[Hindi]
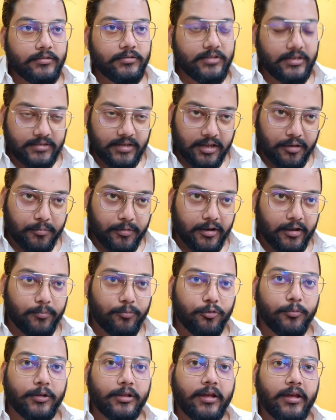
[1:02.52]
जैसा कि मैंने
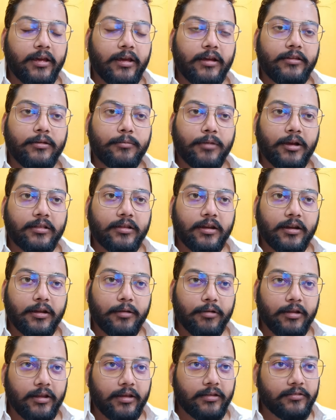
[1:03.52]
आपको बताया आज हम बात करने
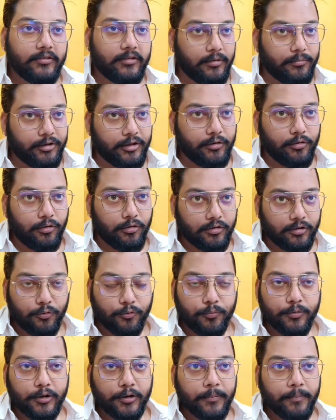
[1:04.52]
वाले हैं सी एम टी ग्लॉक के
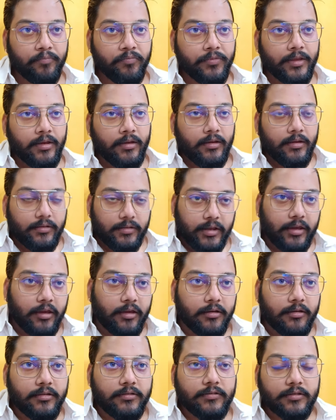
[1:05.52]
ऊपर
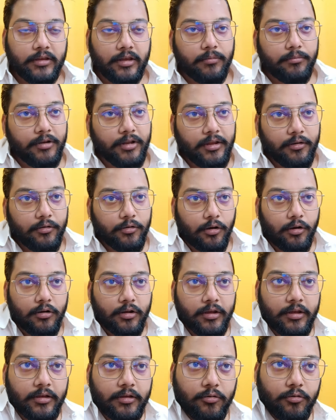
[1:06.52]
देखिए सी एम टी
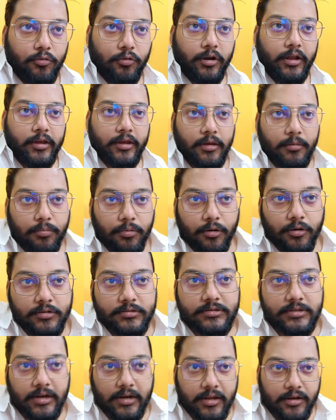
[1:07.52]
ग्लॉक को लेके
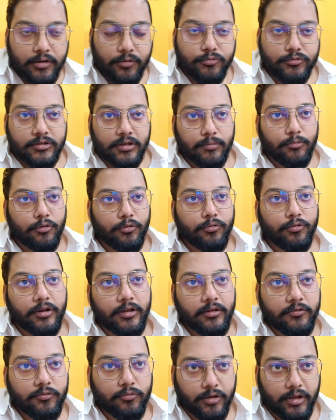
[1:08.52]
बहुत सारे न्यूज़ हम लोगों
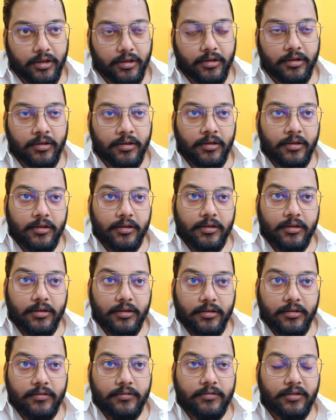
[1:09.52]
ने सुने हैं
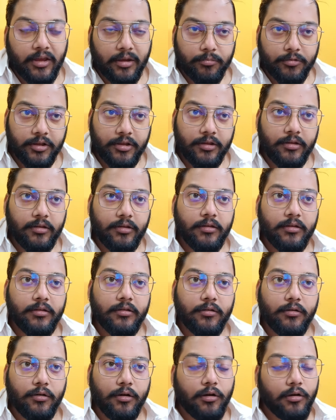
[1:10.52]
कि सी
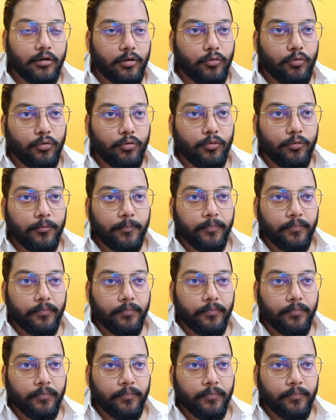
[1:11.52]
ब्लॉक को